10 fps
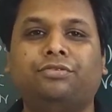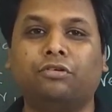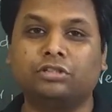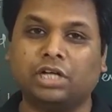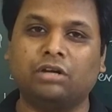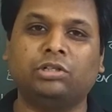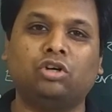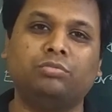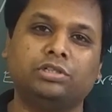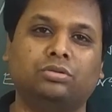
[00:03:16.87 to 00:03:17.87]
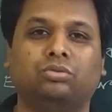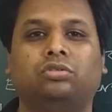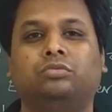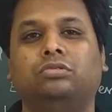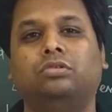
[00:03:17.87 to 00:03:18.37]
ফোর্থ কারণটাও বেশ
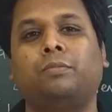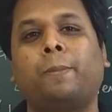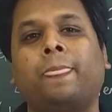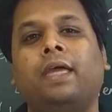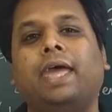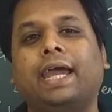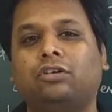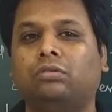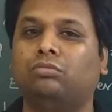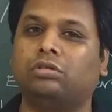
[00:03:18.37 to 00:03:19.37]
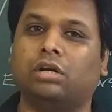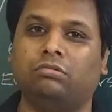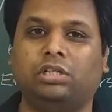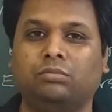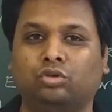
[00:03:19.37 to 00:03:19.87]
গুরুত্বপূর্ণ এক নম্বর
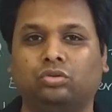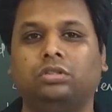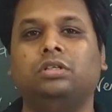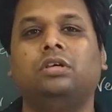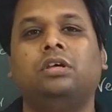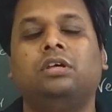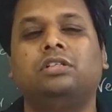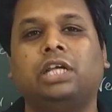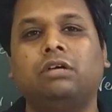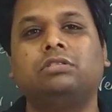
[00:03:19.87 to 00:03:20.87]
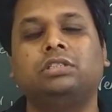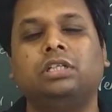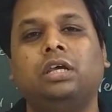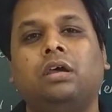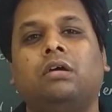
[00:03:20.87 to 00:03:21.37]
কারণটার মতোই সেটা হচ্ছে
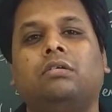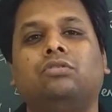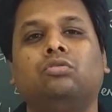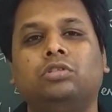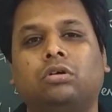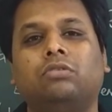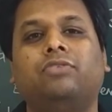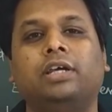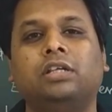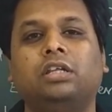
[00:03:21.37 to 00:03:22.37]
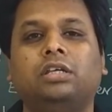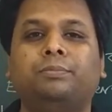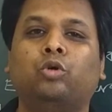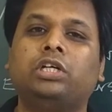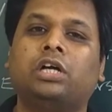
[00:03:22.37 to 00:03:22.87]
যে তুমি যখন ফাইনালি
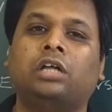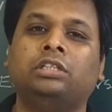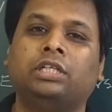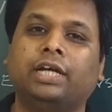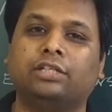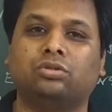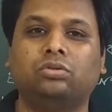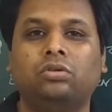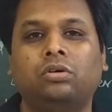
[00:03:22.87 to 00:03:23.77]
পরীক্ষা দিতে গেছো